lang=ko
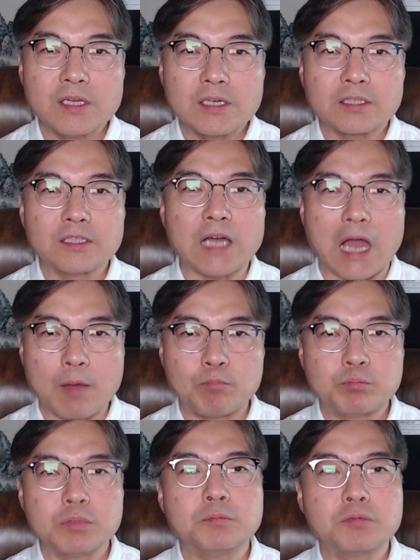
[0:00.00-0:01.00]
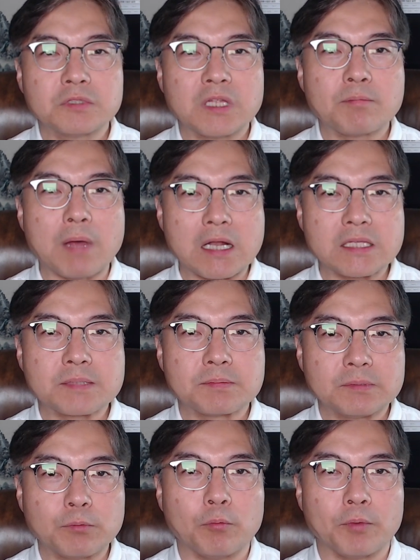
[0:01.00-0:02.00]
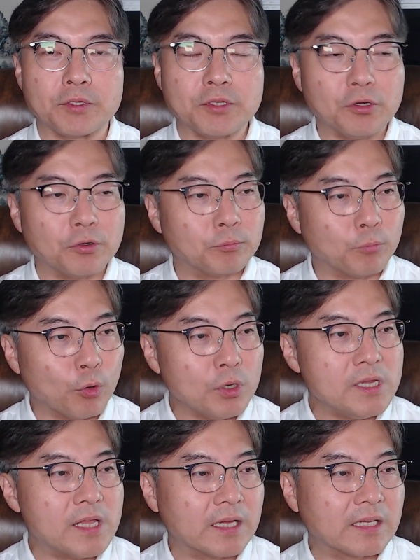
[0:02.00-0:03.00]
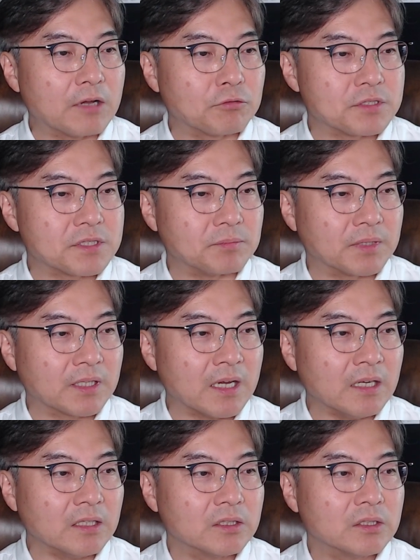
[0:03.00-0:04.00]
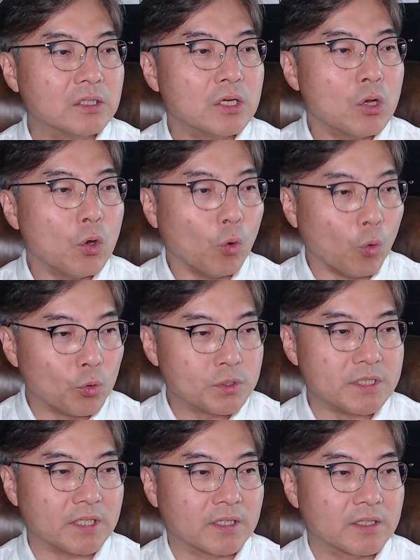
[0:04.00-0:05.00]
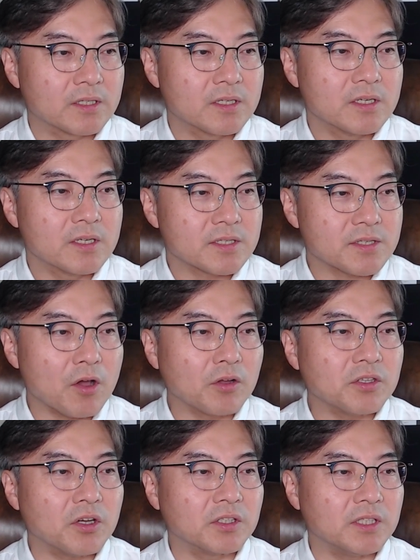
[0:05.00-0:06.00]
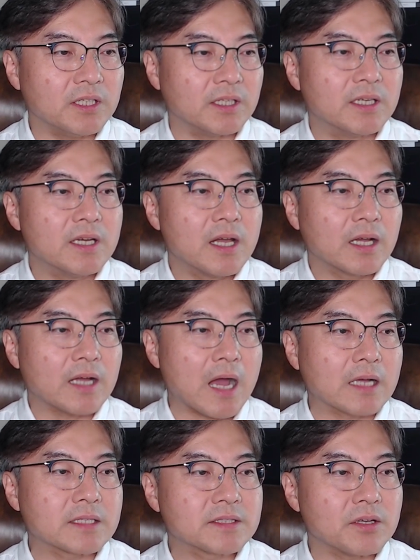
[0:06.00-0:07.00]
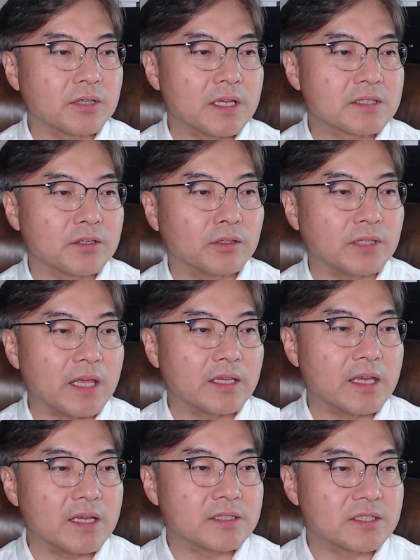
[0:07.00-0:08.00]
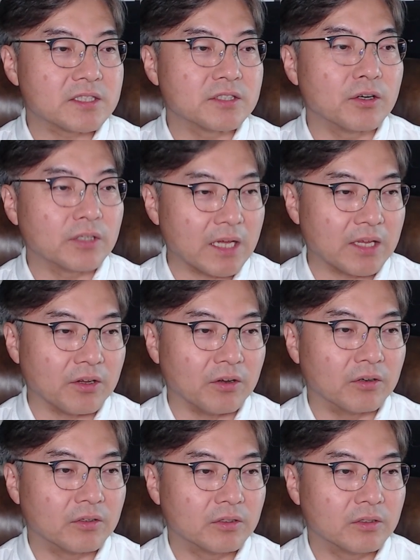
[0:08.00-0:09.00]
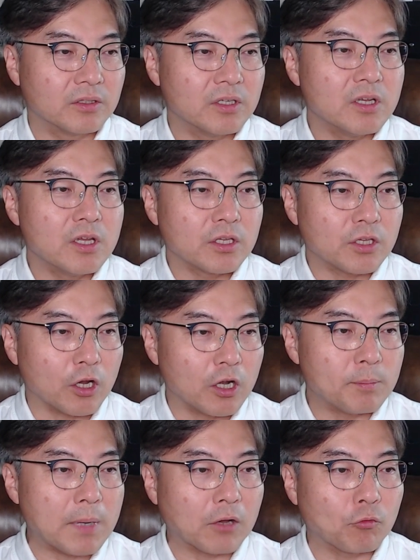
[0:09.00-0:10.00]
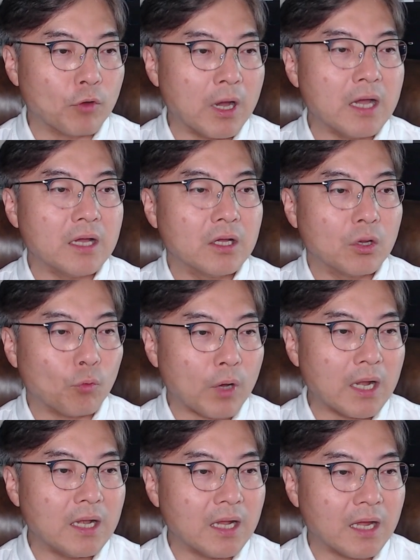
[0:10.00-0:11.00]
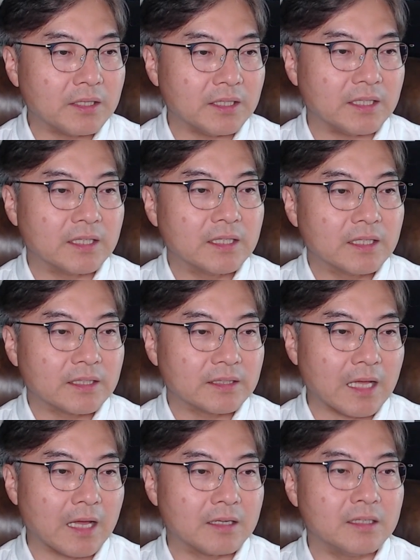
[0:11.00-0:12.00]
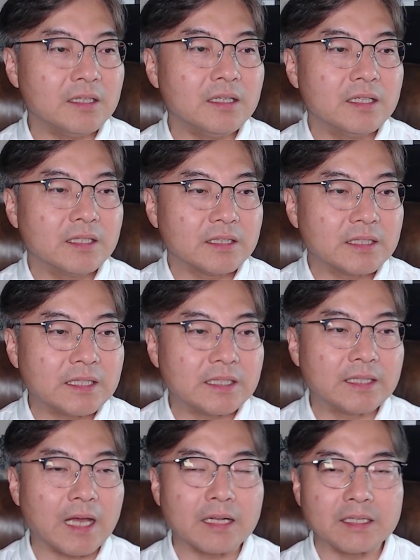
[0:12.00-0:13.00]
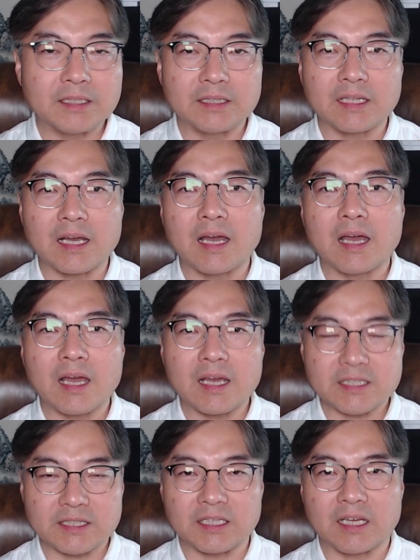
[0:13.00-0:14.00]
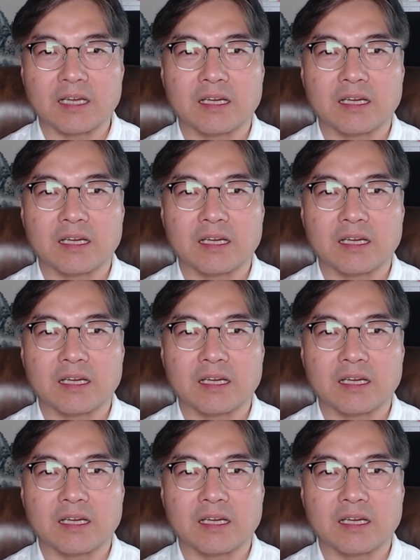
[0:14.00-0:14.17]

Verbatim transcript: 그 앞부분의 말씀을 보면요. 뭘 이야기하고 있습니까? 오직 성령이 각성에서 내게 증언하여 결박과 환란이 나를 기다린다 하시나.